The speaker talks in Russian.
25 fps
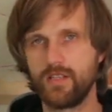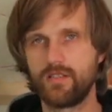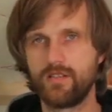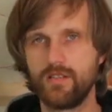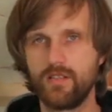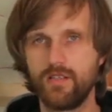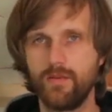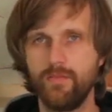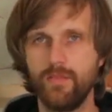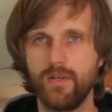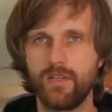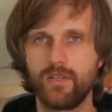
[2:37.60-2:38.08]
э,
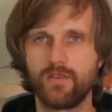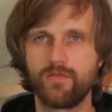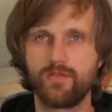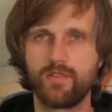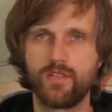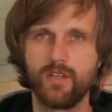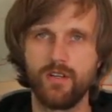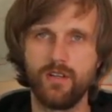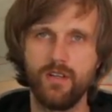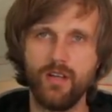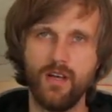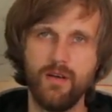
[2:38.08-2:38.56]
сантиметров
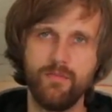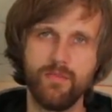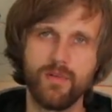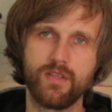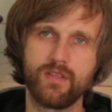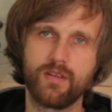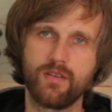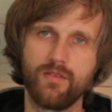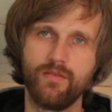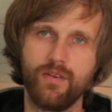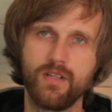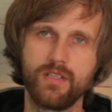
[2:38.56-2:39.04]
ширина,
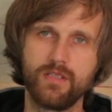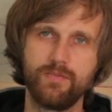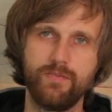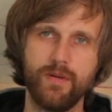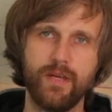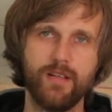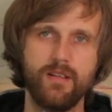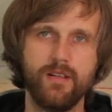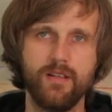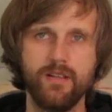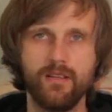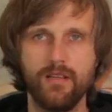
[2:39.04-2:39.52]
метр двадцать
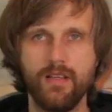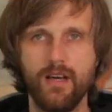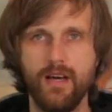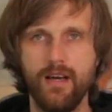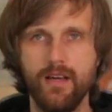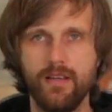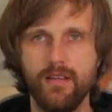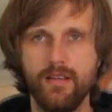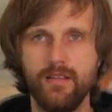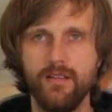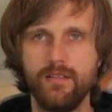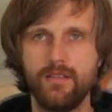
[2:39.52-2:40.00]
пять
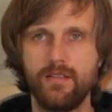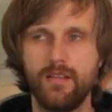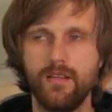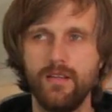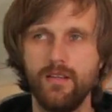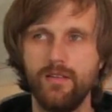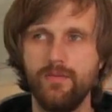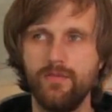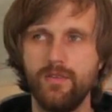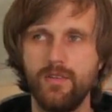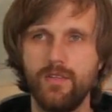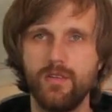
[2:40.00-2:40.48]
длина и
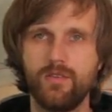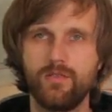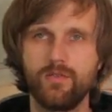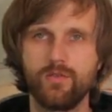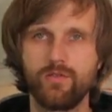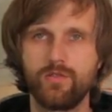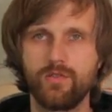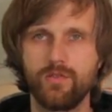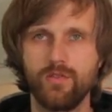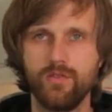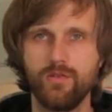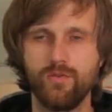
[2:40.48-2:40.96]
три вида
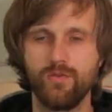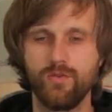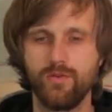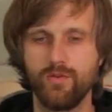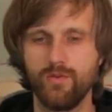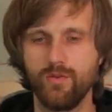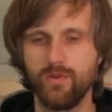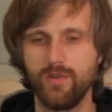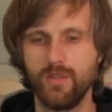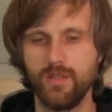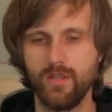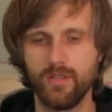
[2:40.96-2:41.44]
толщины у
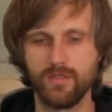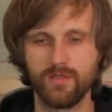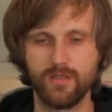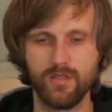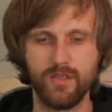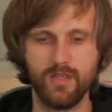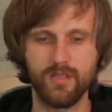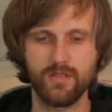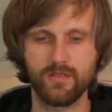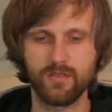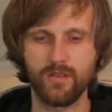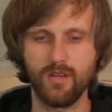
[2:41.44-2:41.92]
него
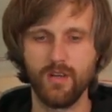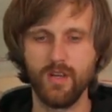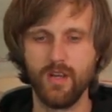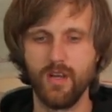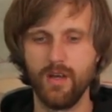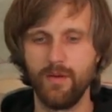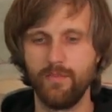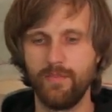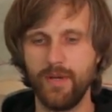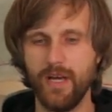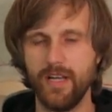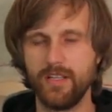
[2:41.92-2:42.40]
есть. Есть
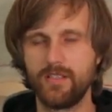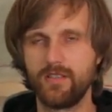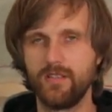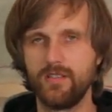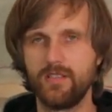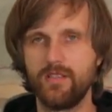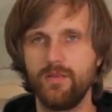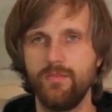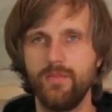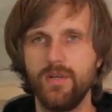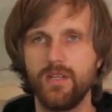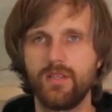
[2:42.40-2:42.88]
5
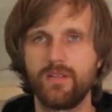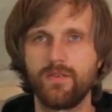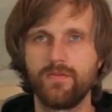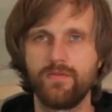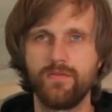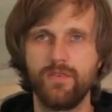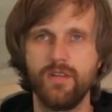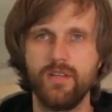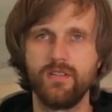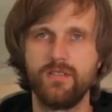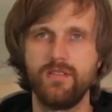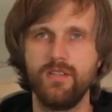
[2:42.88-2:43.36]

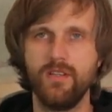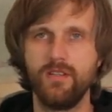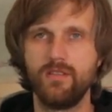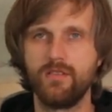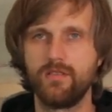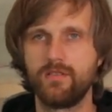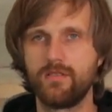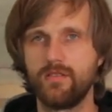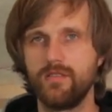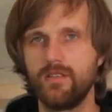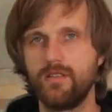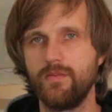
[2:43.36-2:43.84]
сантиметров, есть
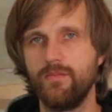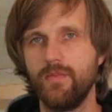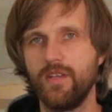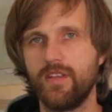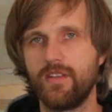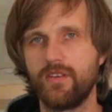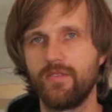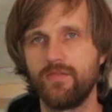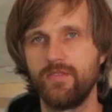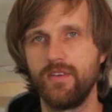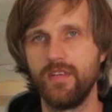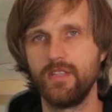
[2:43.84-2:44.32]
10
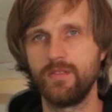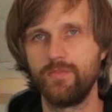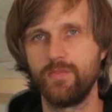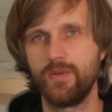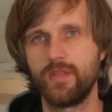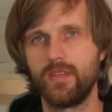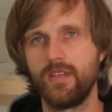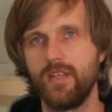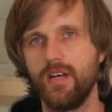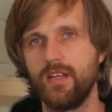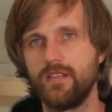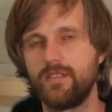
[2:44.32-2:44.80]
сантиметров, есть
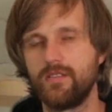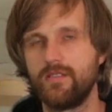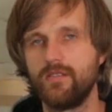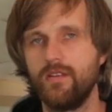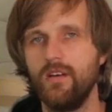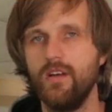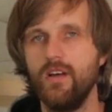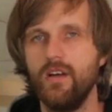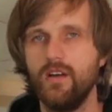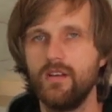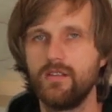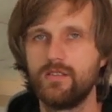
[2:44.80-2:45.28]
15
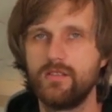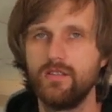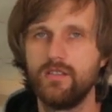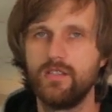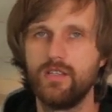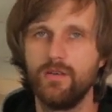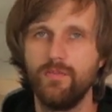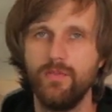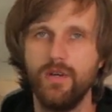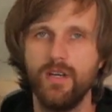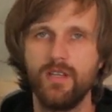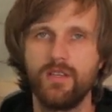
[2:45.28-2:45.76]

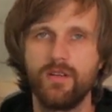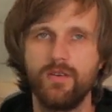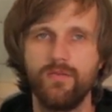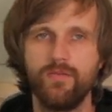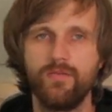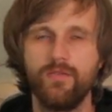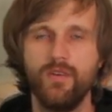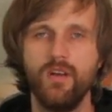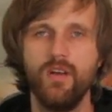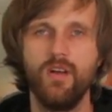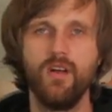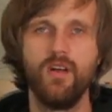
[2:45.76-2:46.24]

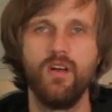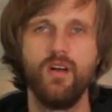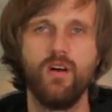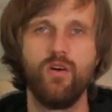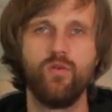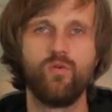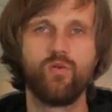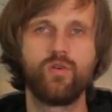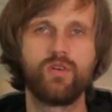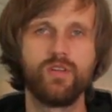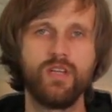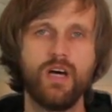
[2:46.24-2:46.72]
сантиметров.
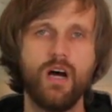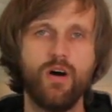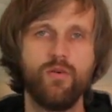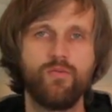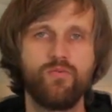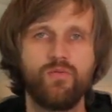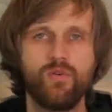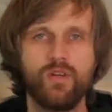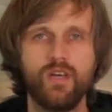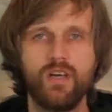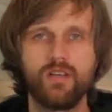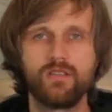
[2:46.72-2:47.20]
У
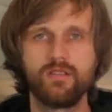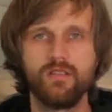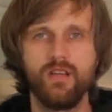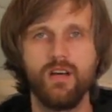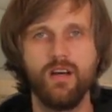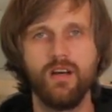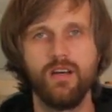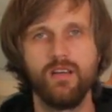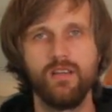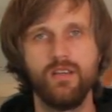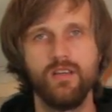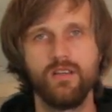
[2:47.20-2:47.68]
КНАФ, я
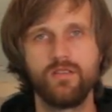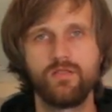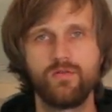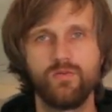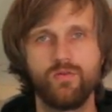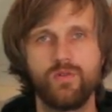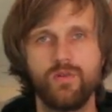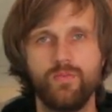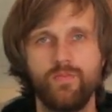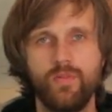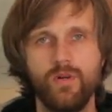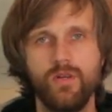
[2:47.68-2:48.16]
знаю, есть
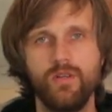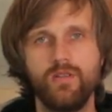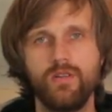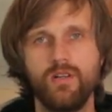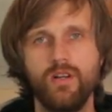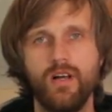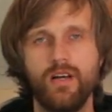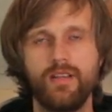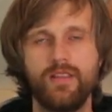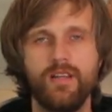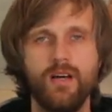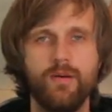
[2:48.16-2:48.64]

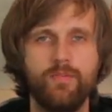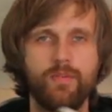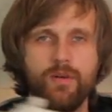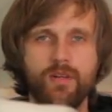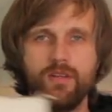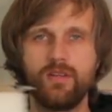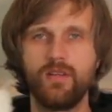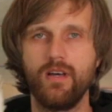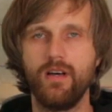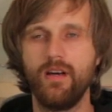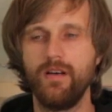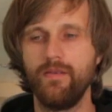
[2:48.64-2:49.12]
утеплитель, одна
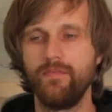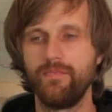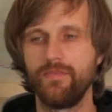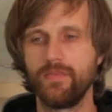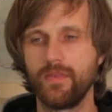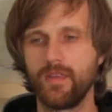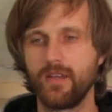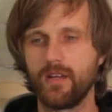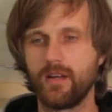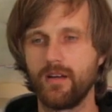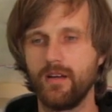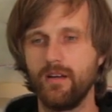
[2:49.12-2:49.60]
плита
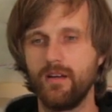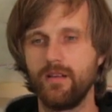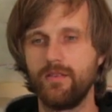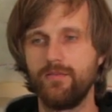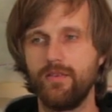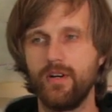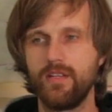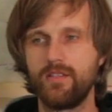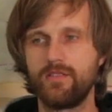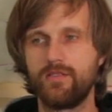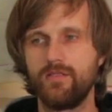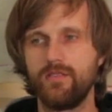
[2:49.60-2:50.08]

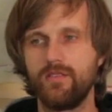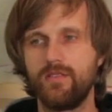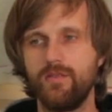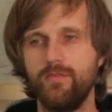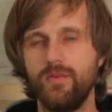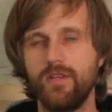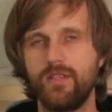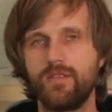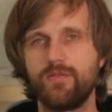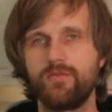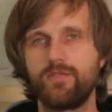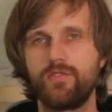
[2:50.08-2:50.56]
20 э,
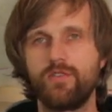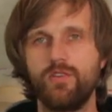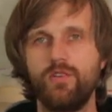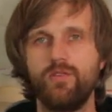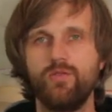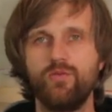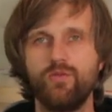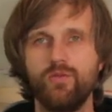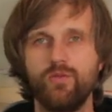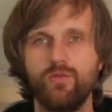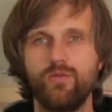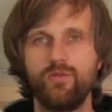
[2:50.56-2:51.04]
сантиметров
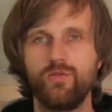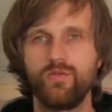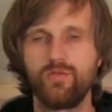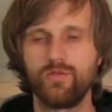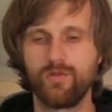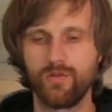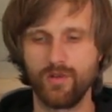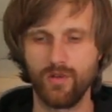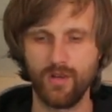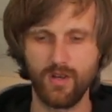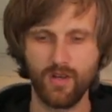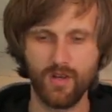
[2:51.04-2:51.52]
шириной. То
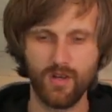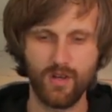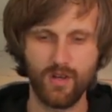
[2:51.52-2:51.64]
есть,